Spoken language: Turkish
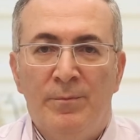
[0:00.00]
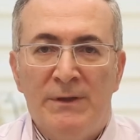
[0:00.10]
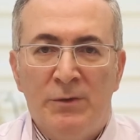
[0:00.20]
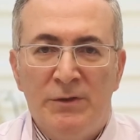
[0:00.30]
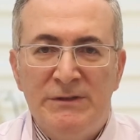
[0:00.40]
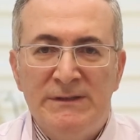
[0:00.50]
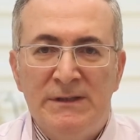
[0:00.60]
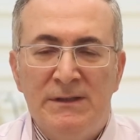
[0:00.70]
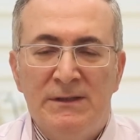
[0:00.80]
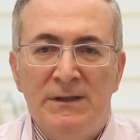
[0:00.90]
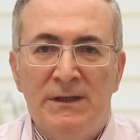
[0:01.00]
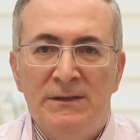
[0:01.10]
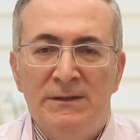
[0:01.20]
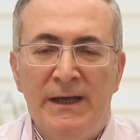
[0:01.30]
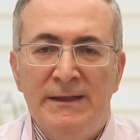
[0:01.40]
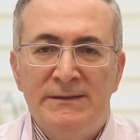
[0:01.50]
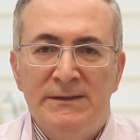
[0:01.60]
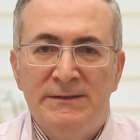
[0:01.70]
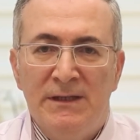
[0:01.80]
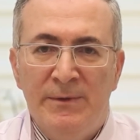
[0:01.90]
Patolojik sarılıkların en
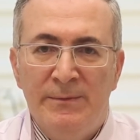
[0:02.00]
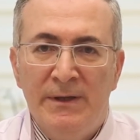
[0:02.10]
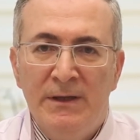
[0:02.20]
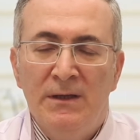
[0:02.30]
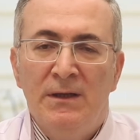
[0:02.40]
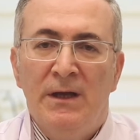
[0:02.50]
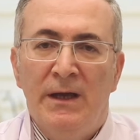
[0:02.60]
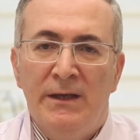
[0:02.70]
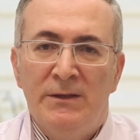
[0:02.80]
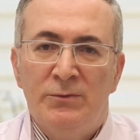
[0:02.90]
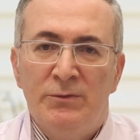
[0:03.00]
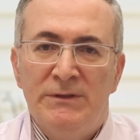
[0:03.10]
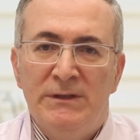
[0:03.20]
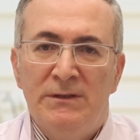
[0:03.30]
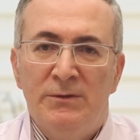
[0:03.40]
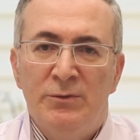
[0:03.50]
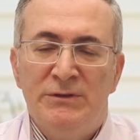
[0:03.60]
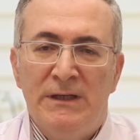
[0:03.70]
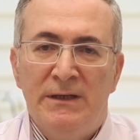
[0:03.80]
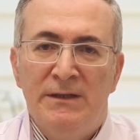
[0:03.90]
sık sebebi eritrosit
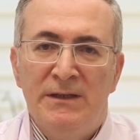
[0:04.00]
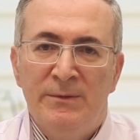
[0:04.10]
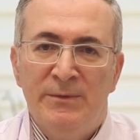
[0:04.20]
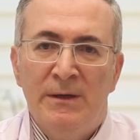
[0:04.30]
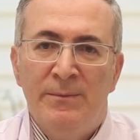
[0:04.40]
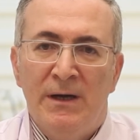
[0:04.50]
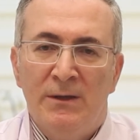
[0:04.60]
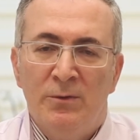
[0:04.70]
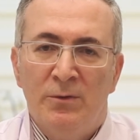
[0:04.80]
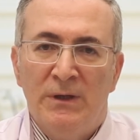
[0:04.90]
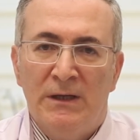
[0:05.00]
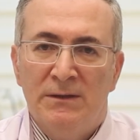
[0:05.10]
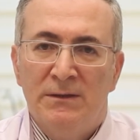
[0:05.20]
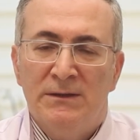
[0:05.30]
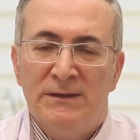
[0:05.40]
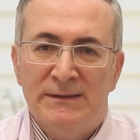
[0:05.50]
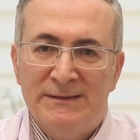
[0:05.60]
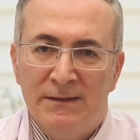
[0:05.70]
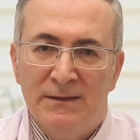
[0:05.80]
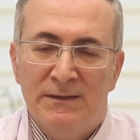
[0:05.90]
hücrelerinin yıkımına bağlı olan e,
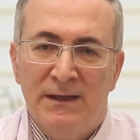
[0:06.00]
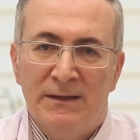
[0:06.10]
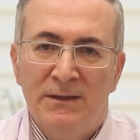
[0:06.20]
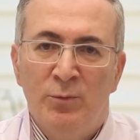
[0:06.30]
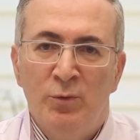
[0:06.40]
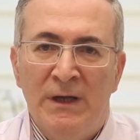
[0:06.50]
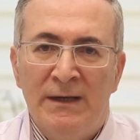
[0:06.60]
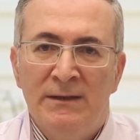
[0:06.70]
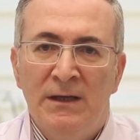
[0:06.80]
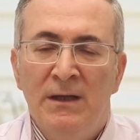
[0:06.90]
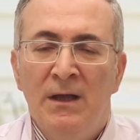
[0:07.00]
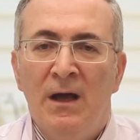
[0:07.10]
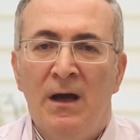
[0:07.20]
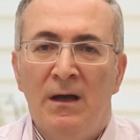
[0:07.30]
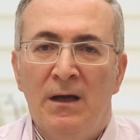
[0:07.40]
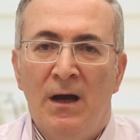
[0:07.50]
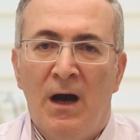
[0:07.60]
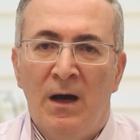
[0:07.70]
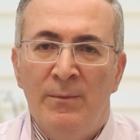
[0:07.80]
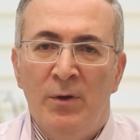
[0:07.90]
sarılıklardır. Bunlar da e,
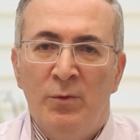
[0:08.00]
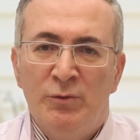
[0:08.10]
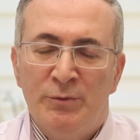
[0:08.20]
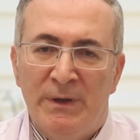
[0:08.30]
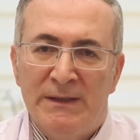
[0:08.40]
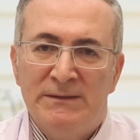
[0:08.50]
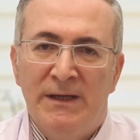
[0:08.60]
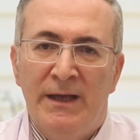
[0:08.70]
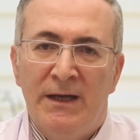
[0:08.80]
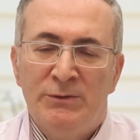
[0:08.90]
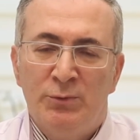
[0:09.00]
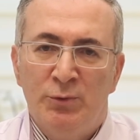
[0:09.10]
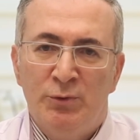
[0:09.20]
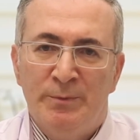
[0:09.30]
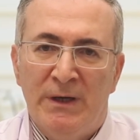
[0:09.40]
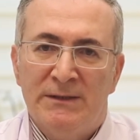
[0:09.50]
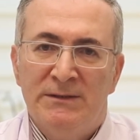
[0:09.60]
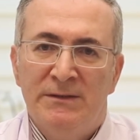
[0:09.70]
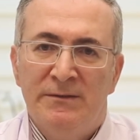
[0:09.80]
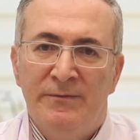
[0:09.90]
AB uyuşmazlığı, RH
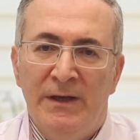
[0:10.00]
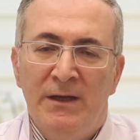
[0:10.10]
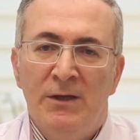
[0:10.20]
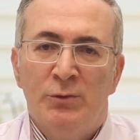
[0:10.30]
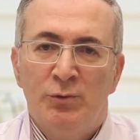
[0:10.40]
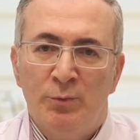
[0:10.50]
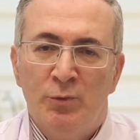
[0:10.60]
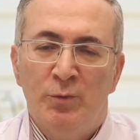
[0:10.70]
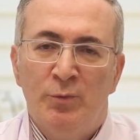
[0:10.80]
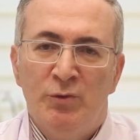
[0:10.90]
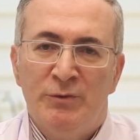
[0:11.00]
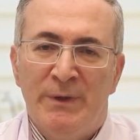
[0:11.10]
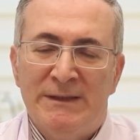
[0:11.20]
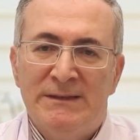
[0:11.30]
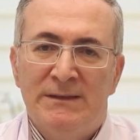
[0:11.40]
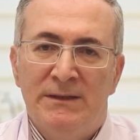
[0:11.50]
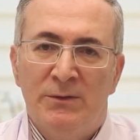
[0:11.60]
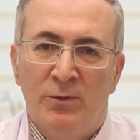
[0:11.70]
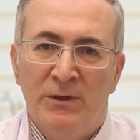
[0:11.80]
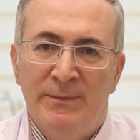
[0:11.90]
uyuşmazlığı ve subgrup
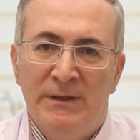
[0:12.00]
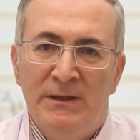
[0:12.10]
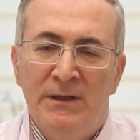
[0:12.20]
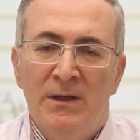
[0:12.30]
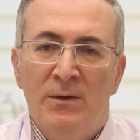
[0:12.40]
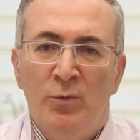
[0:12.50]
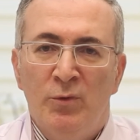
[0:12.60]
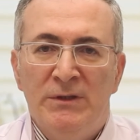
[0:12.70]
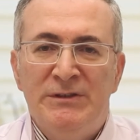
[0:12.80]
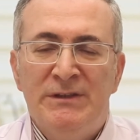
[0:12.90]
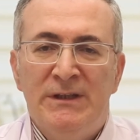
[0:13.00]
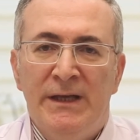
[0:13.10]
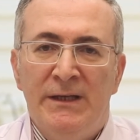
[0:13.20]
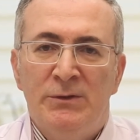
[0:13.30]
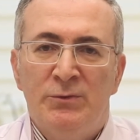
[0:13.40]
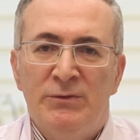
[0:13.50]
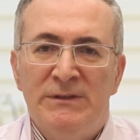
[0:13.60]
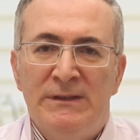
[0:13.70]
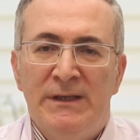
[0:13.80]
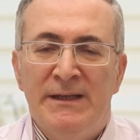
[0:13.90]
uyuşmazlıkları olabilir. Bunun dışında
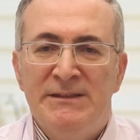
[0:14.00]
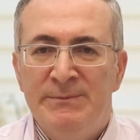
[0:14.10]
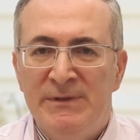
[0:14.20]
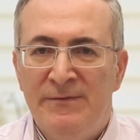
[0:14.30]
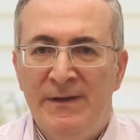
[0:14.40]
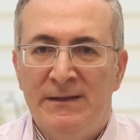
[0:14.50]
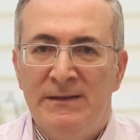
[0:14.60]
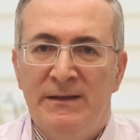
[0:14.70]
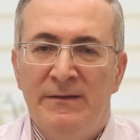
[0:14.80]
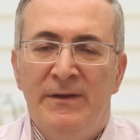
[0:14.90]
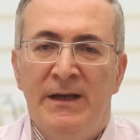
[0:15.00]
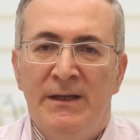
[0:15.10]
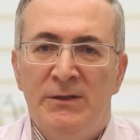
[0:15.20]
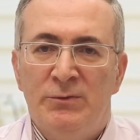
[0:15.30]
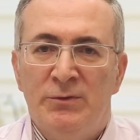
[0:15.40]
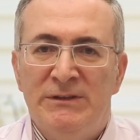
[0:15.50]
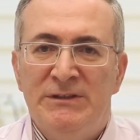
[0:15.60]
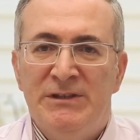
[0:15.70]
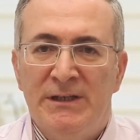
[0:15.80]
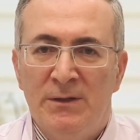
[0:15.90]
eritrosit enzim defektleri ve
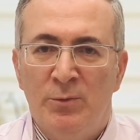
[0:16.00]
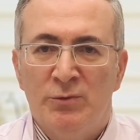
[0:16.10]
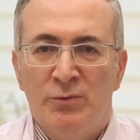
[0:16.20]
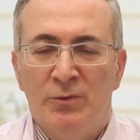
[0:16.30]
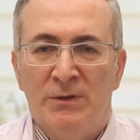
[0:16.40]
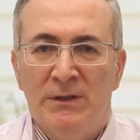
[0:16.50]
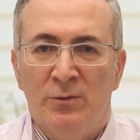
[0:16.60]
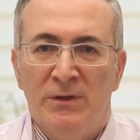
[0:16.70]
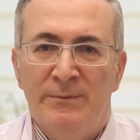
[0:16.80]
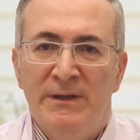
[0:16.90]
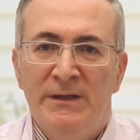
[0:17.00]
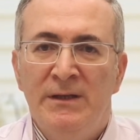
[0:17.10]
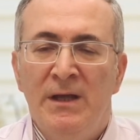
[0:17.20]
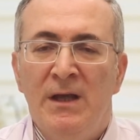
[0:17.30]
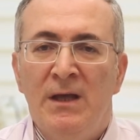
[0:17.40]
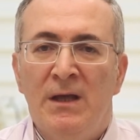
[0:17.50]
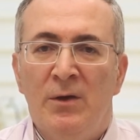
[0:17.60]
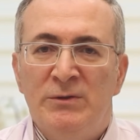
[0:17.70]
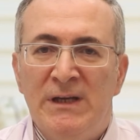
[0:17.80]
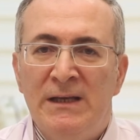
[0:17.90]
eritrosit şekil bozuklukları olabilir.
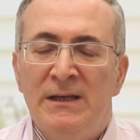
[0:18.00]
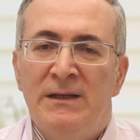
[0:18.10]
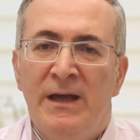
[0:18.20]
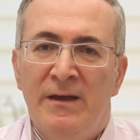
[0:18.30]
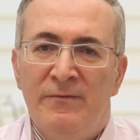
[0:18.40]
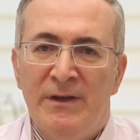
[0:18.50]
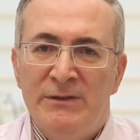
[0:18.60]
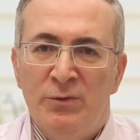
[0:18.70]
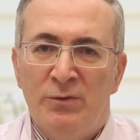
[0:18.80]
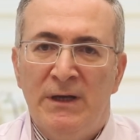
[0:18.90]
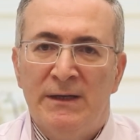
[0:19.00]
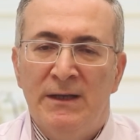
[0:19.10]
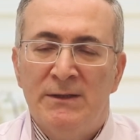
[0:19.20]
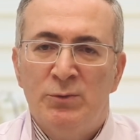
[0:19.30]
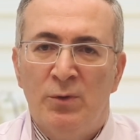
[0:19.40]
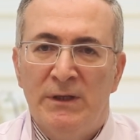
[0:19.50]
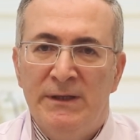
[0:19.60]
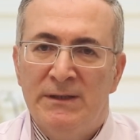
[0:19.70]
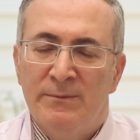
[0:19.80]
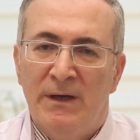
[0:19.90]
Özellikle enfeksiyonlardan sonra
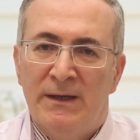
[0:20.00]
yıkım